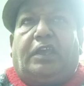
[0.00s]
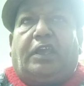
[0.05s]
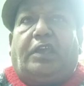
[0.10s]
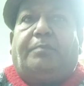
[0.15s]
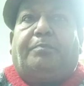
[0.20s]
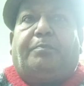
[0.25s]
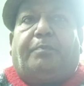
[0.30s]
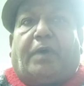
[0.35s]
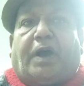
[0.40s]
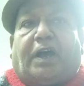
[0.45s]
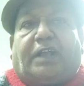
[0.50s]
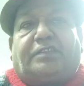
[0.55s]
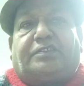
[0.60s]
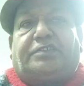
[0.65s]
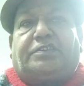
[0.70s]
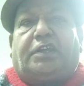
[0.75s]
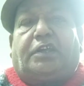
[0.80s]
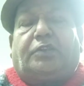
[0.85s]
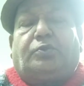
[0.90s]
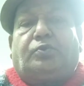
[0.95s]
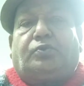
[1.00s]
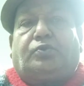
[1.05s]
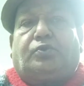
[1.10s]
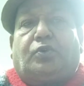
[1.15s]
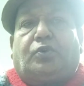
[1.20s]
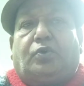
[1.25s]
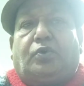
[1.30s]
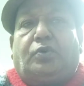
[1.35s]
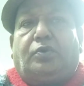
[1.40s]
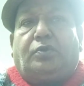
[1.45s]
এই বাচ্চা
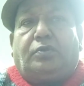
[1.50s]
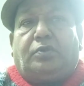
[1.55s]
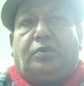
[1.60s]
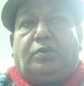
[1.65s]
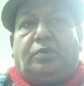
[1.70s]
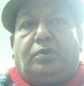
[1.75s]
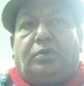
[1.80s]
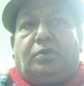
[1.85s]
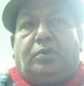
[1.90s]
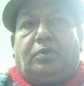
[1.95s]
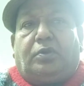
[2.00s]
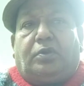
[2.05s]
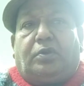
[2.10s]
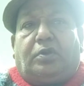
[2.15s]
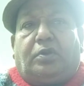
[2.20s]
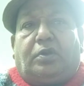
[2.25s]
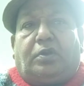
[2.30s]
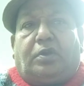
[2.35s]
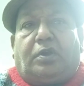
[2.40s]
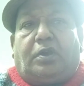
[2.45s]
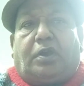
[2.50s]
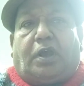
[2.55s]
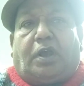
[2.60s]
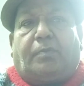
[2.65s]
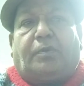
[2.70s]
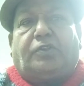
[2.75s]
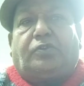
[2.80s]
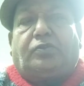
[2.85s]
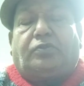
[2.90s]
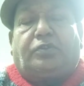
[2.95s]
দুটো
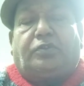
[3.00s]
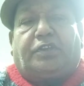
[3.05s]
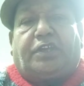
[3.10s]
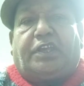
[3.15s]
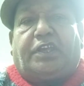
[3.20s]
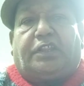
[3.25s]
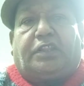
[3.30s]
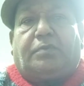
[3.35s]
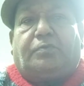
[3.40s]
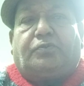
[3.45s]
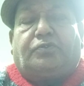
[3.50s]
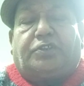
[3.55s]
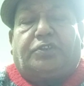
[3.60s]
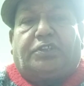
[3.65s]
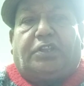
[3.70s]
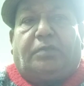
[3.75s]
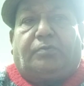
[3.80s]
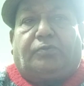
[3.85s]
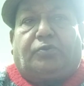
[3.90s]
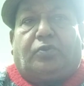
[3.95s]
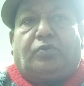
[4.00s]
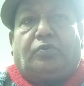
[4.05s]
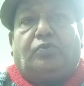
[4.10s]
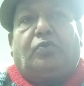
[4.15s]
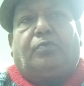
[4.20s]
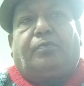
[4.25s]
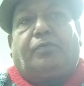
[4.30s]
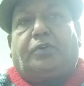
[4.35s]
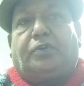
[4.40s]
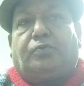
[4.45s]
আমরা যখন খেতে বসেছিলাম তখন
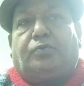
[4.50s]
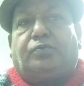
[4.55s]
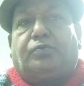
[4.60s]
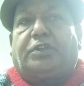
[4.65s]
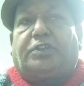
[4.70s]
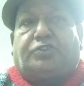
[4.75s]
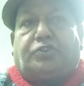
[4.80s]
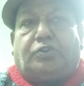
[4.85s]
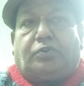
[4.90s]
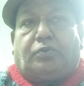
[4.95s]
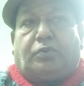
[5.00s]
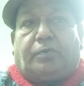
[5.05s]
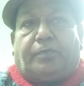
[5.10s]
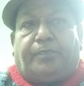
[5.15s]
ওপরে উঠেছিল